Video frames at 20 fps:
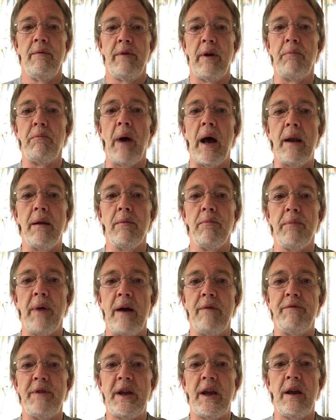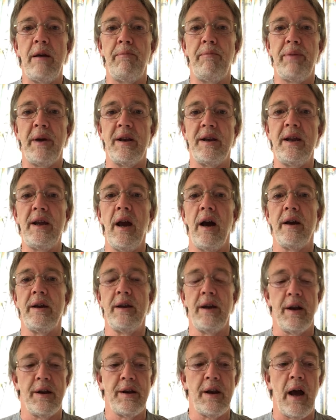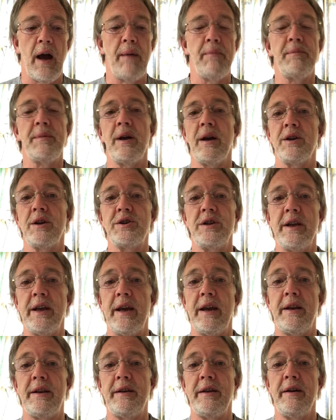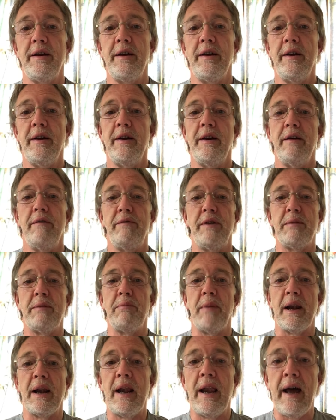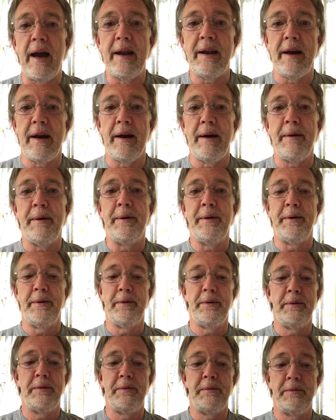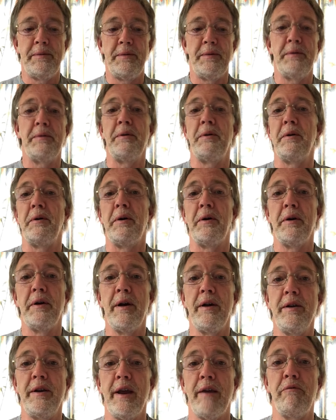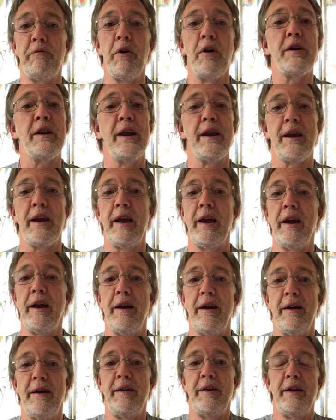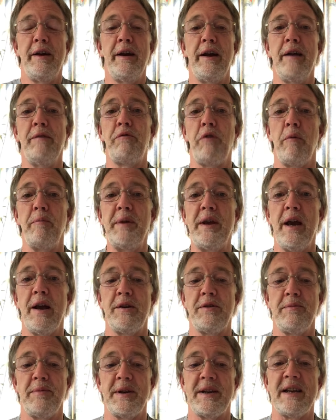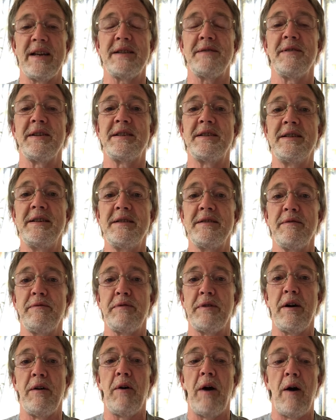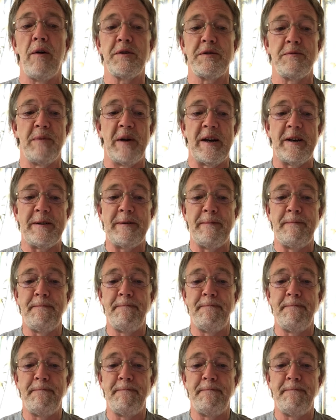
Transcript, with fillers: Wenn man bei Wikipedia ihren Namen nachschlägt, wird man leider äh, nicht wirklich informiert über das, was diese Frau ausmacht.